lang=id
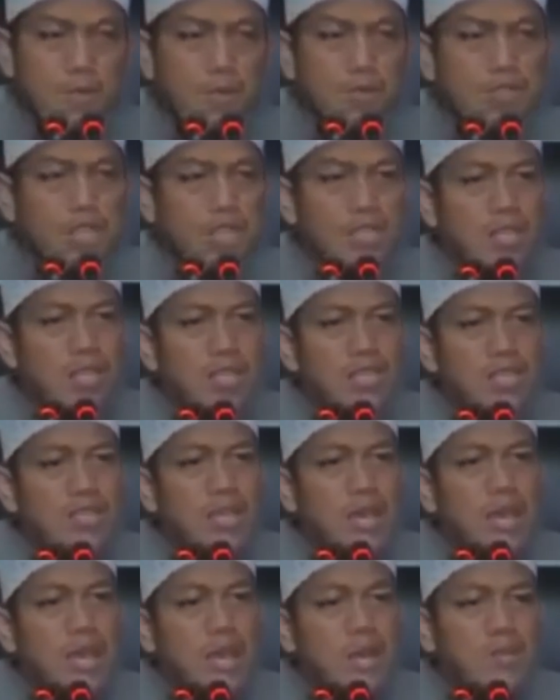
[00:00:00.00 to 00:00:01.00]
Namun Ustadz
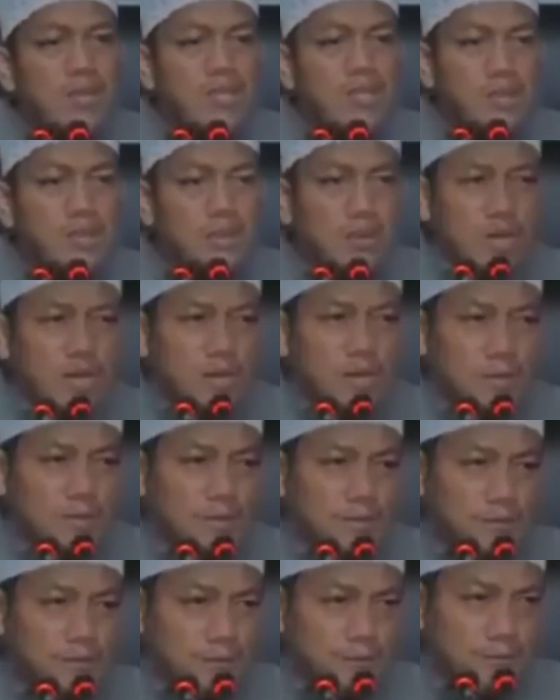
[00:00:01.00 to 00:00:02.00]
tadi salah baca doa.
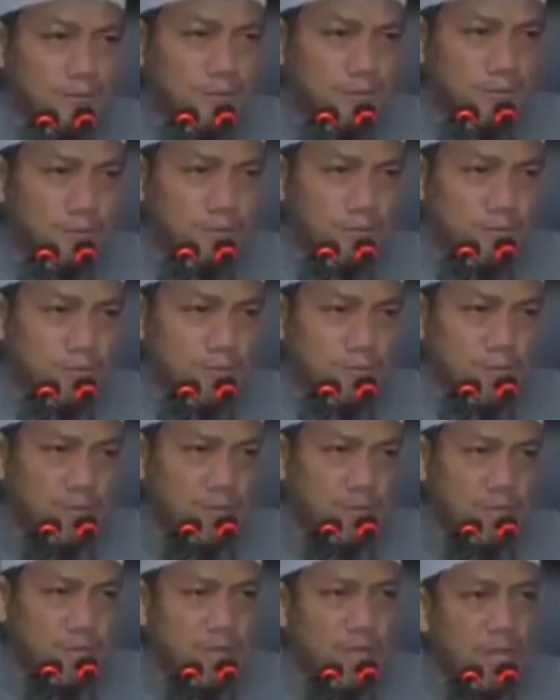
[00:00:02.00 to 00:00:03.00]

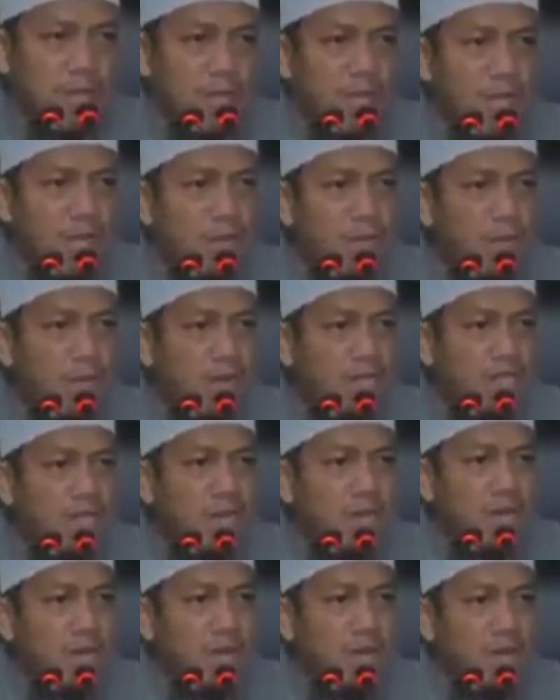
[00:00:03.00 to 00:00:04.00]
Yang dia
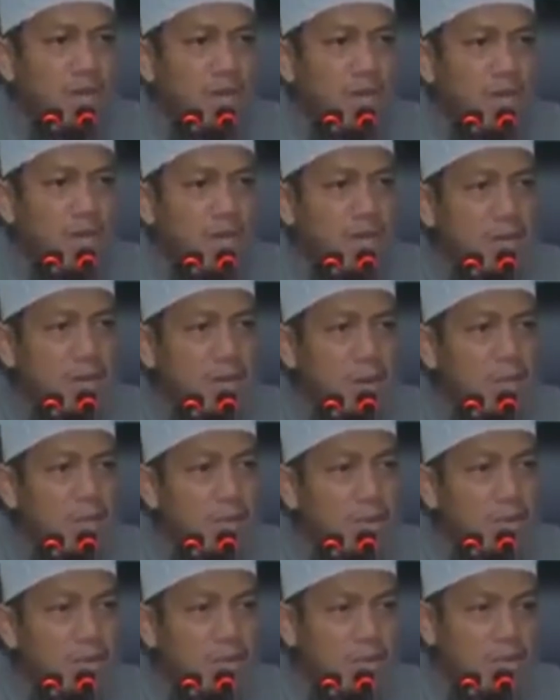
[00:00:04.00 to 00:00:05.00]
baca
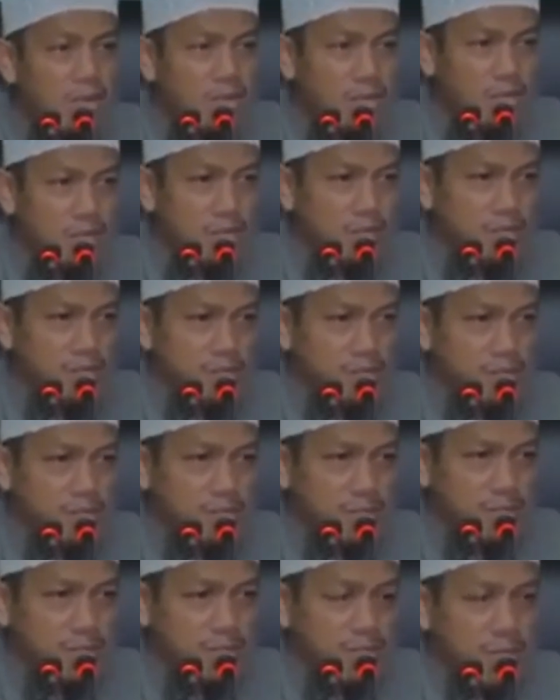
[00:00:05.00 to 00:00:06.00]
adalah berikut ini.
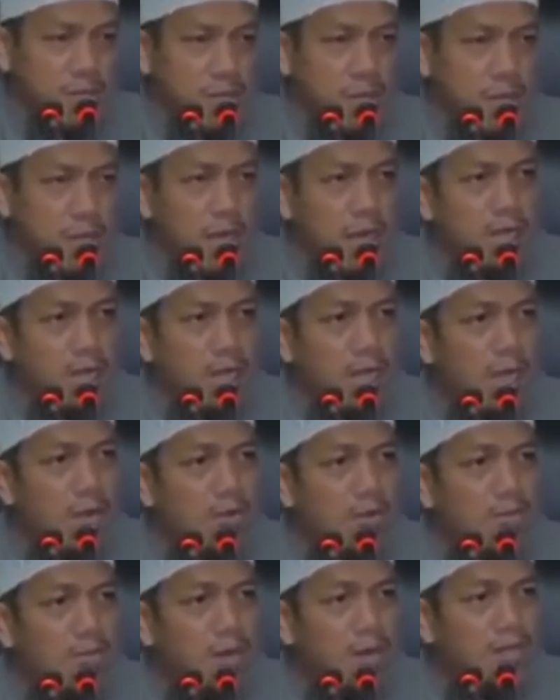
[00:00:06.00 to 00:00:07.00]

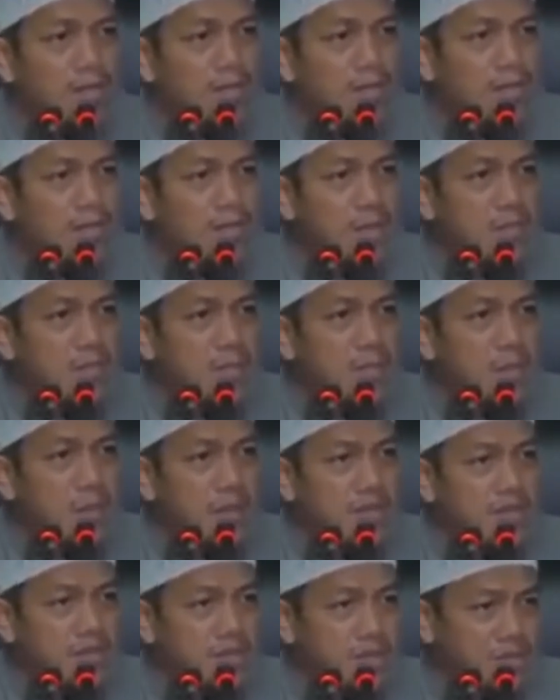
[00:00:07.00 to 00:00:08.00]
Allahumma qsinna
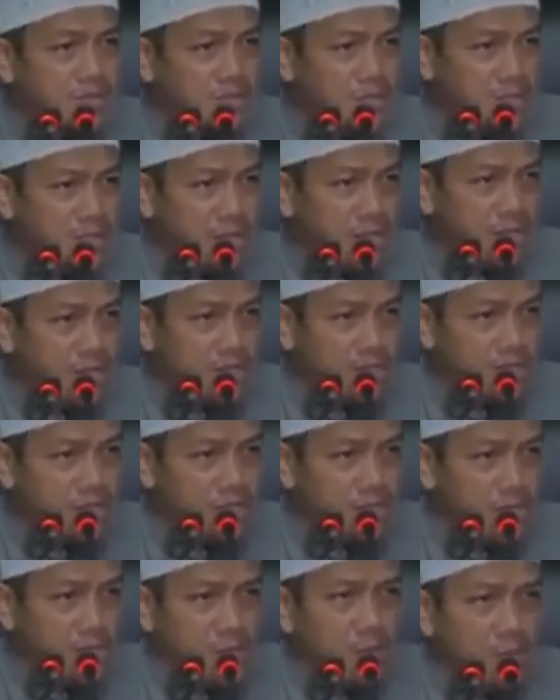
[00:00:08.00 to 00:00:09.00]
min khasyatika
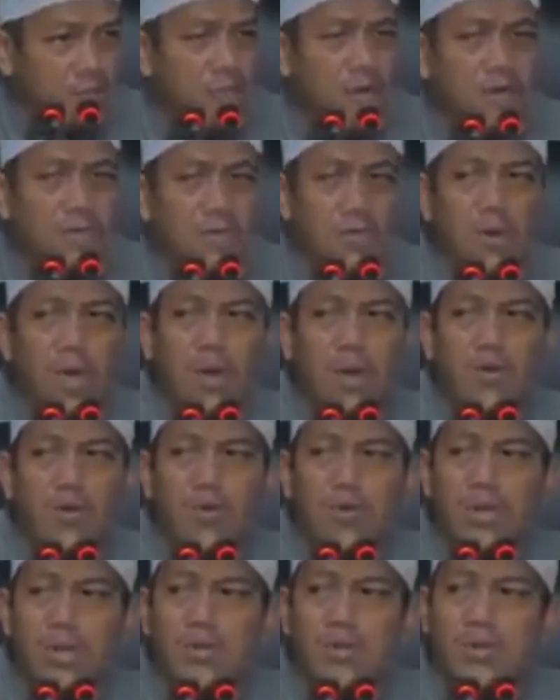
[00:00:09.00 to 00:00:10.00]
ma
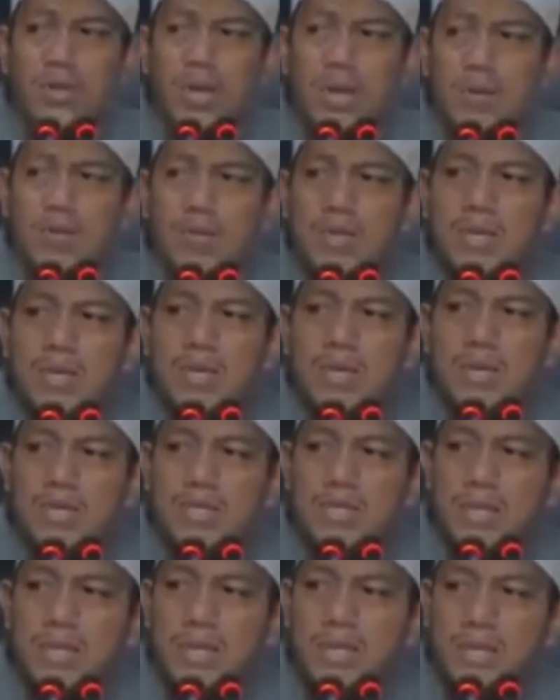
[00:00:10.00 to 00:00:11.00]
tuhawwiluna
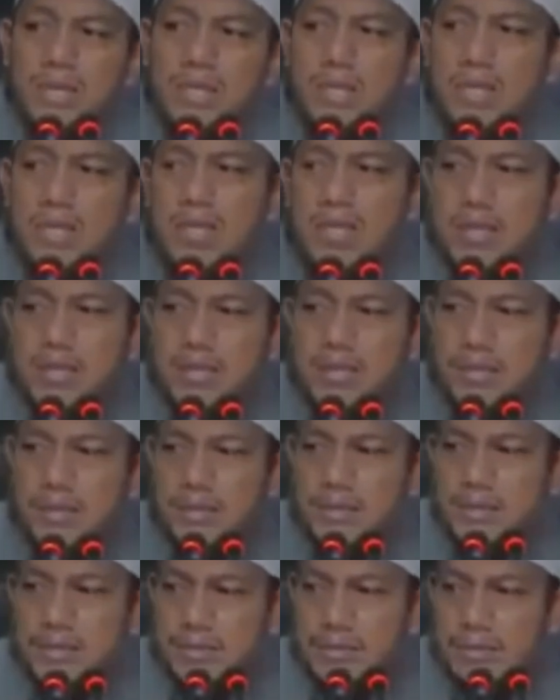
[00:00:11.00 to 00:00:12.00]
bihi
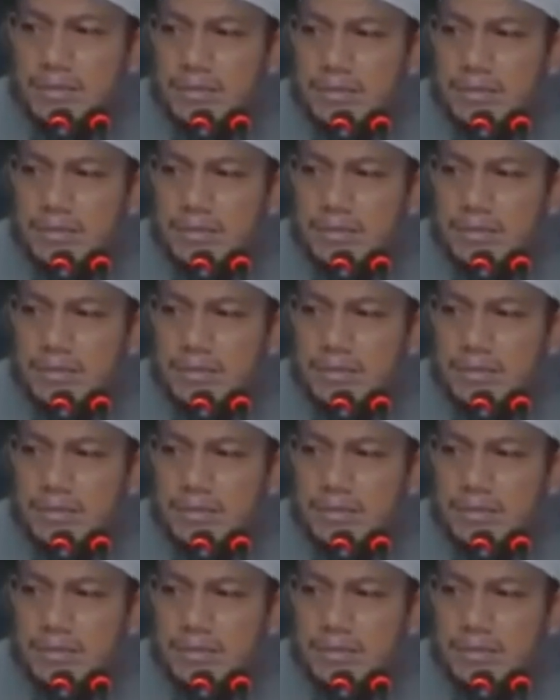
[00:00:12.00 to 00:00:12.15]
jannatak.